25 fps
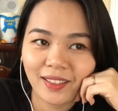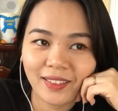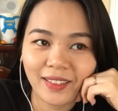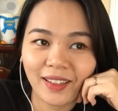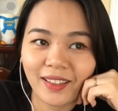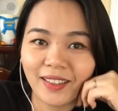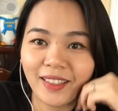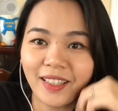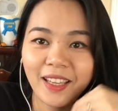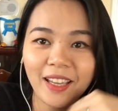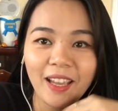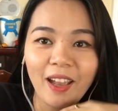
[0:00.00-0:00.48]
tự
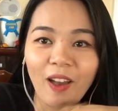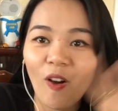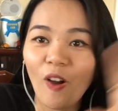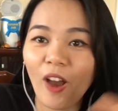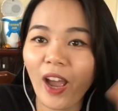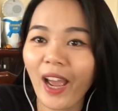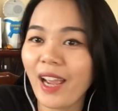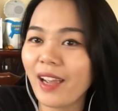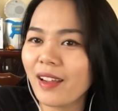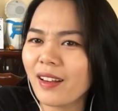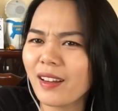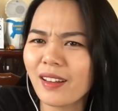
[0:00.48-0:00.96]
nhiên cái họ
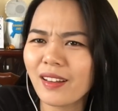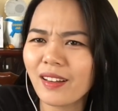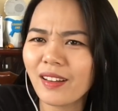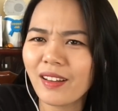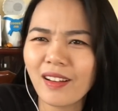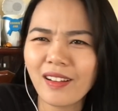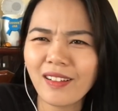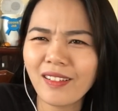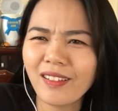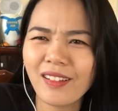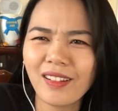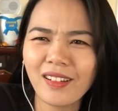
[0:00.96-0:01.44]
hát
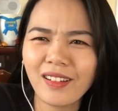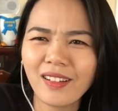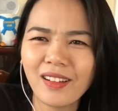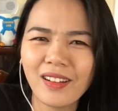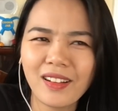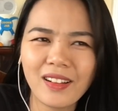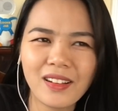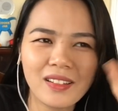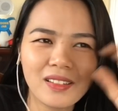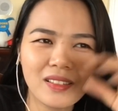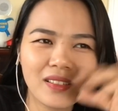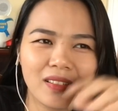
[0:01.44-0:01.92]
nó nó
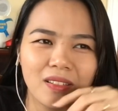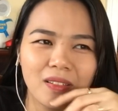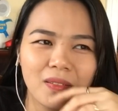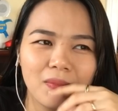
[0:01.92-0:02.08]
nó,